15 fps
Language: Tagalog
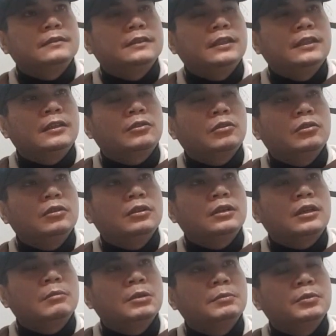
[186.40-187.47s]
hindi natuloy
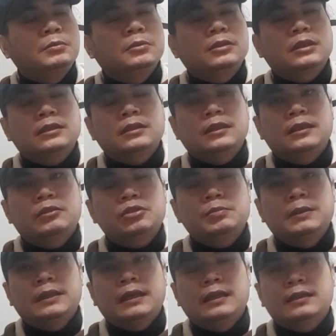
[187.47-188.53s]
kami pumunta sa
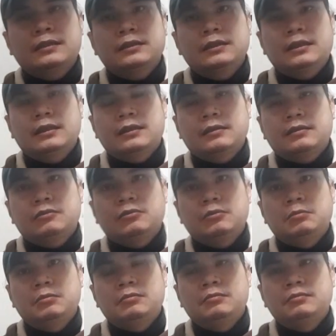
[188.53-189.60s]
hospital kasi nga
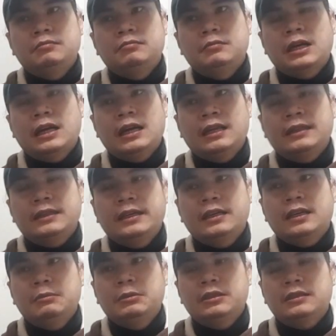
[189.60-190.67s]
um, mag-aantay
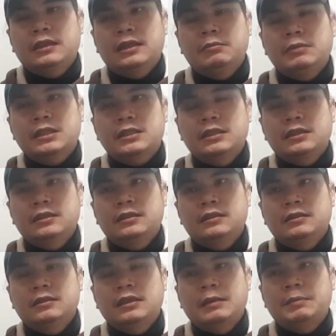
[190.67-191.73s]
kami sa labas
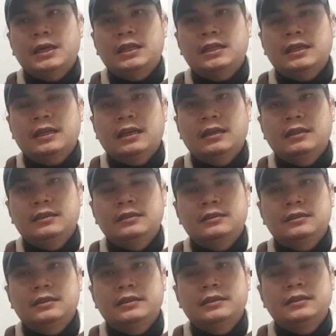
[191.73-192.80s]
nung napakatagal
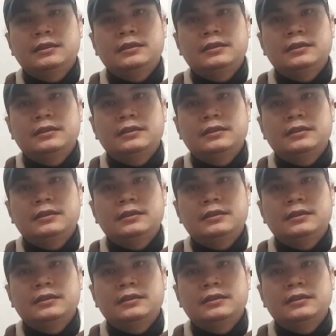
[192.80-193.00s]
eh